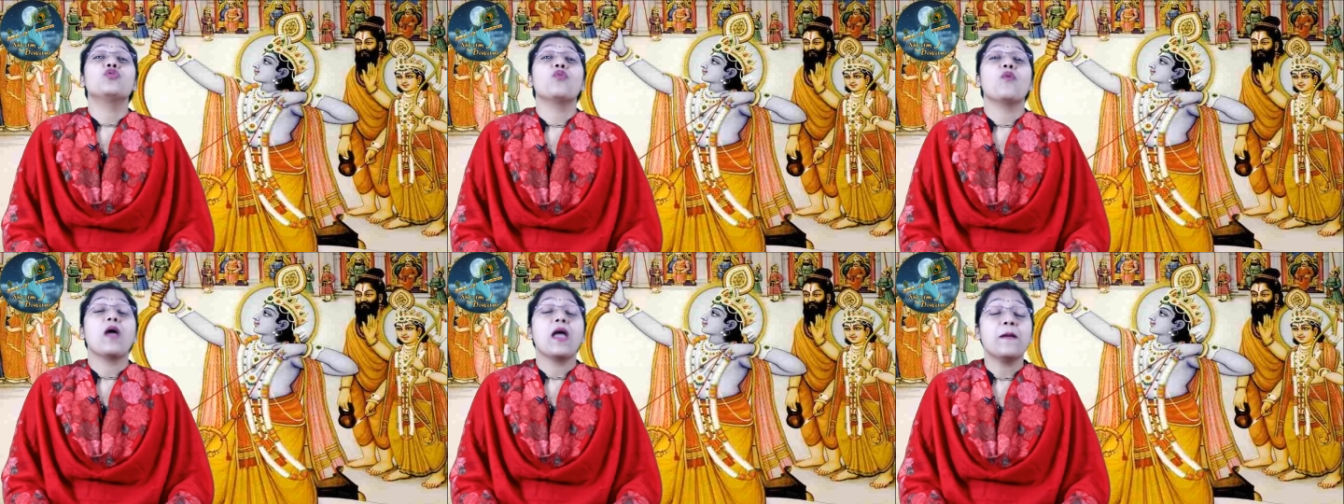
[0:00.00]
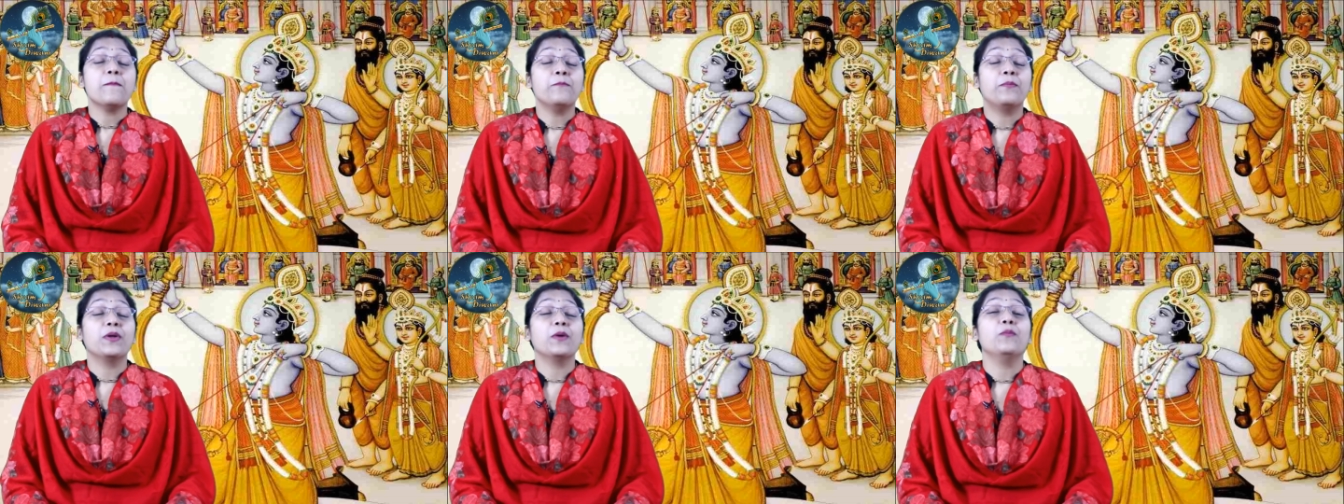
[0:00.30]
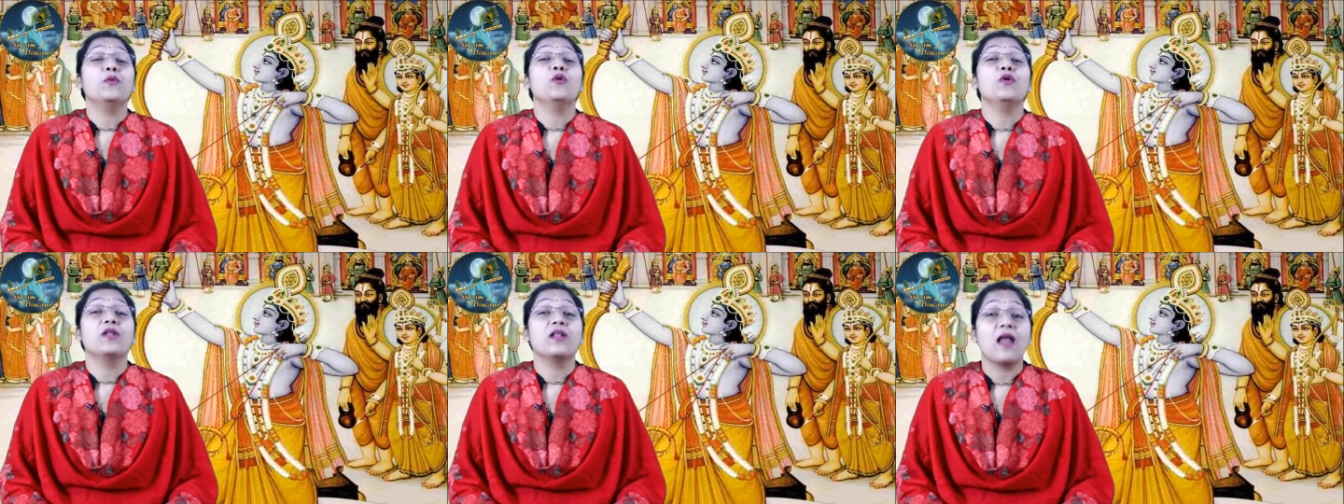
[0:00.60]
स्वयं
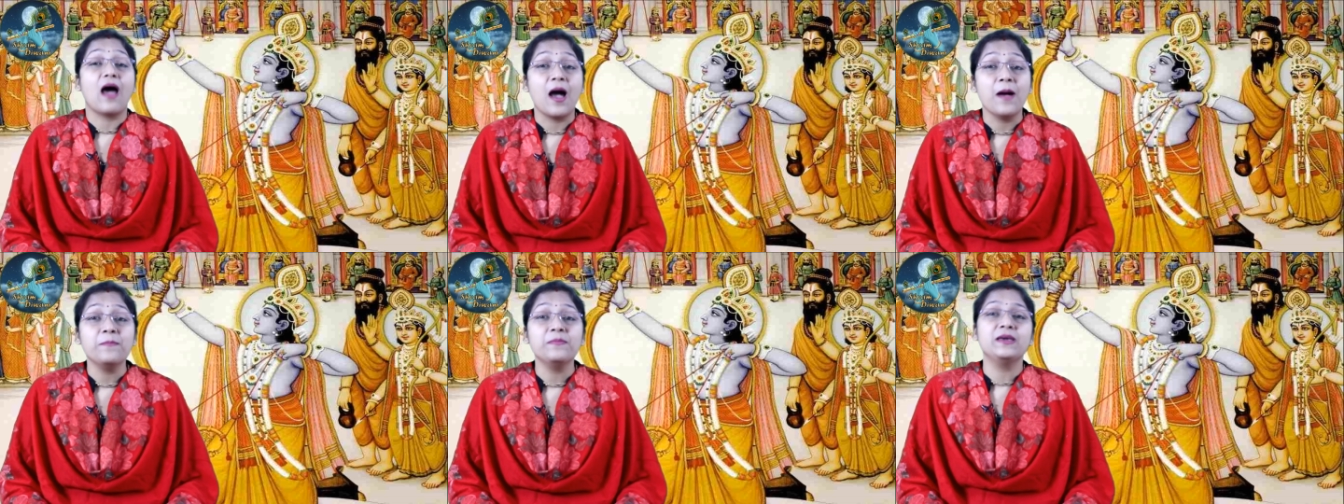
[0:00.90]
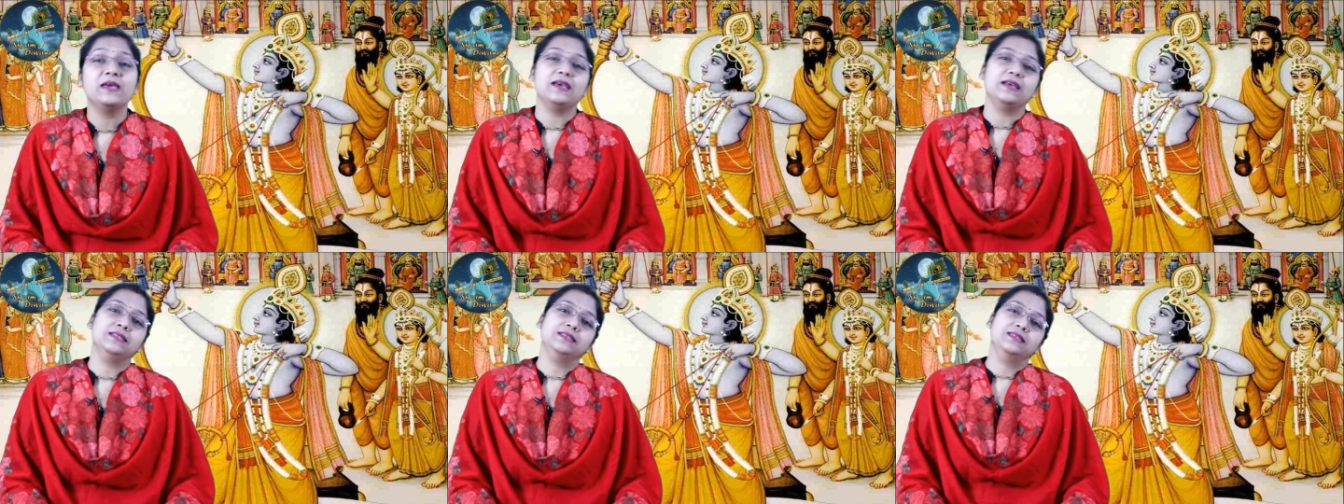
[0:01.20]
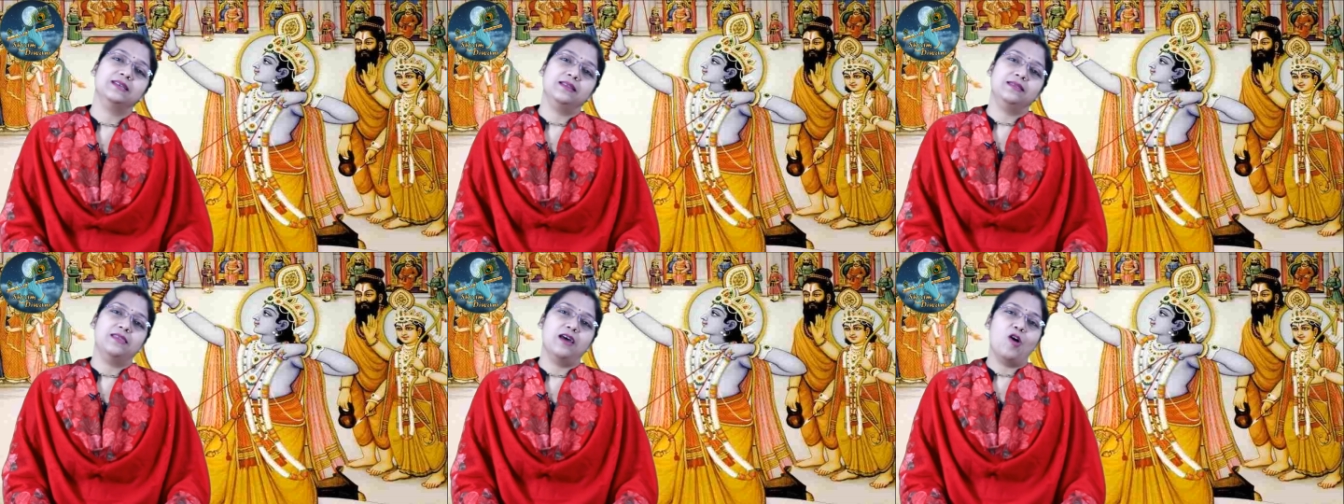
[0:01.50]
प्रभु राम की
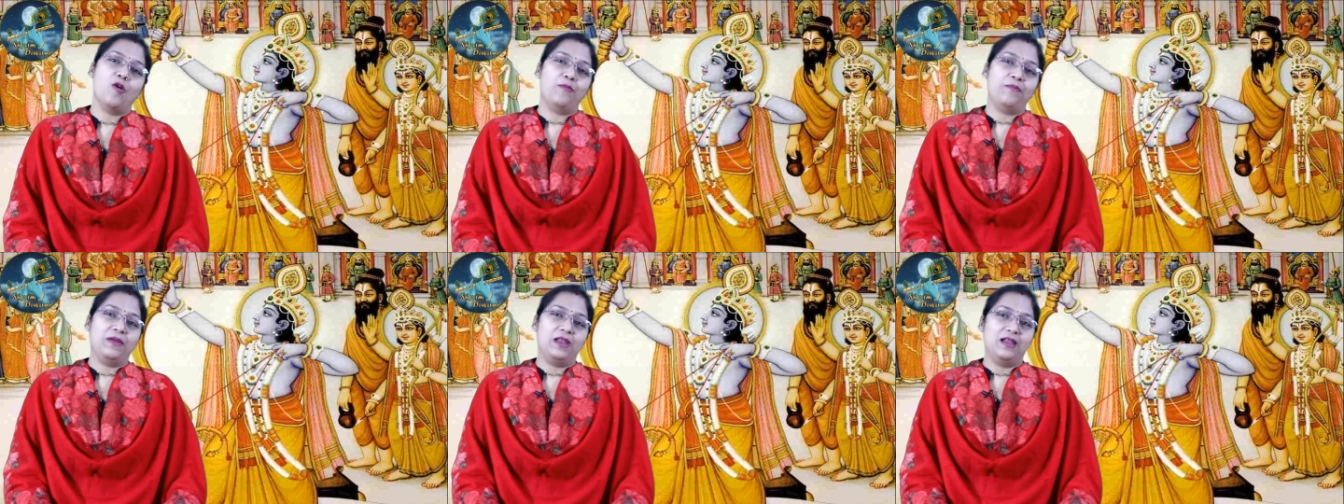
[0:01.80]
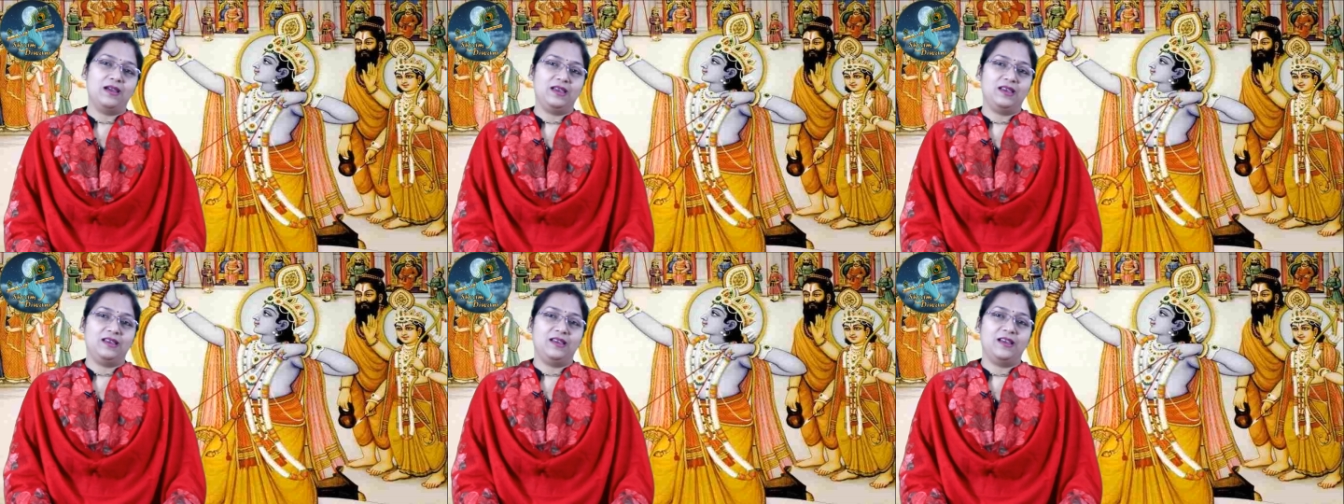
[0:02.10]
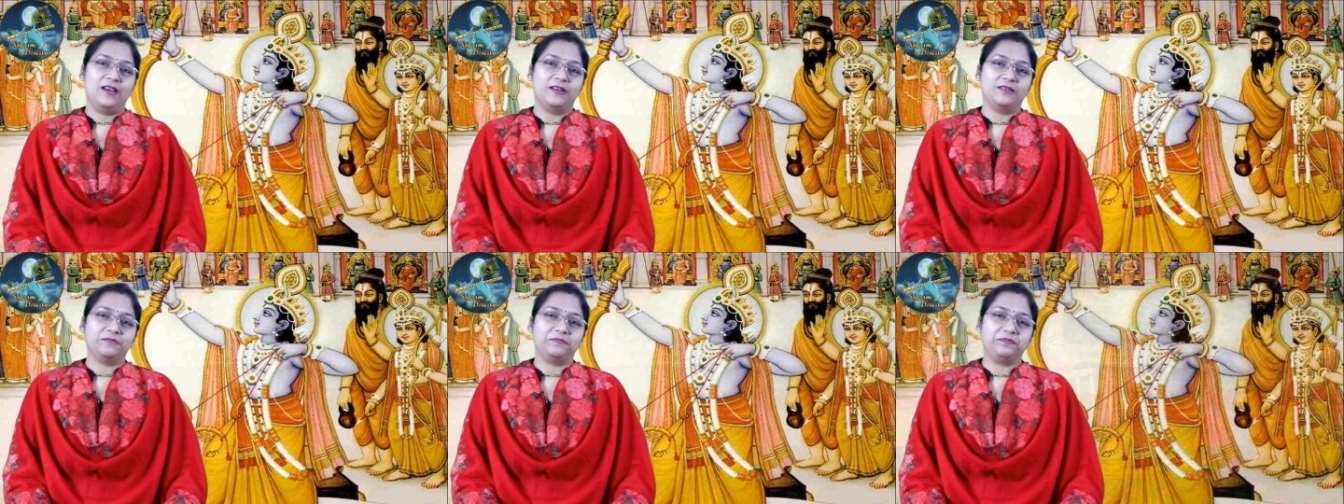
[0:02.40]
इज्जत दाव पे
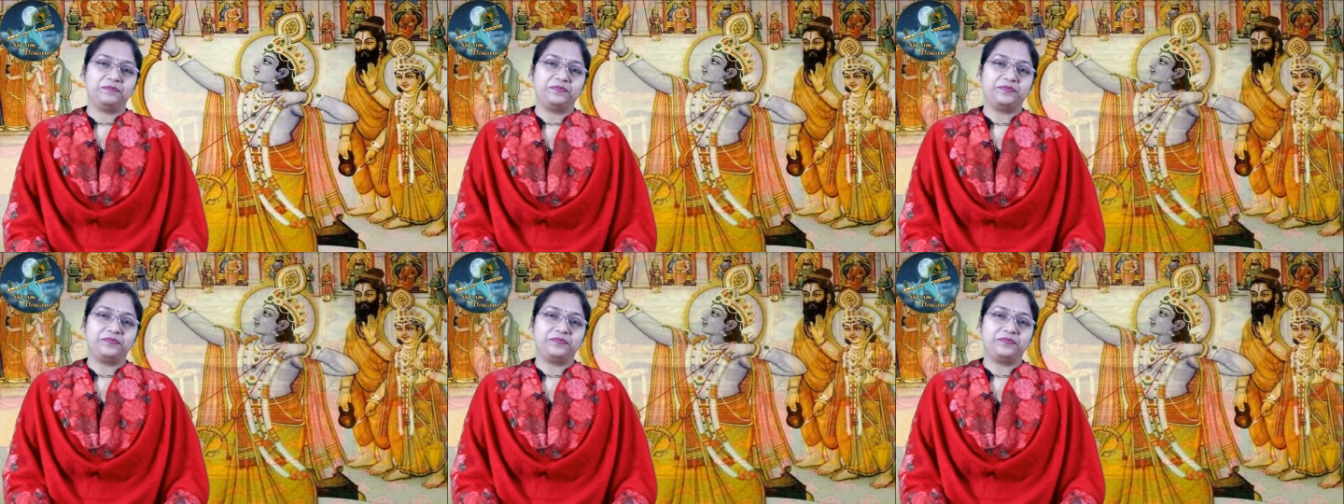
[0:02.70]
लगी है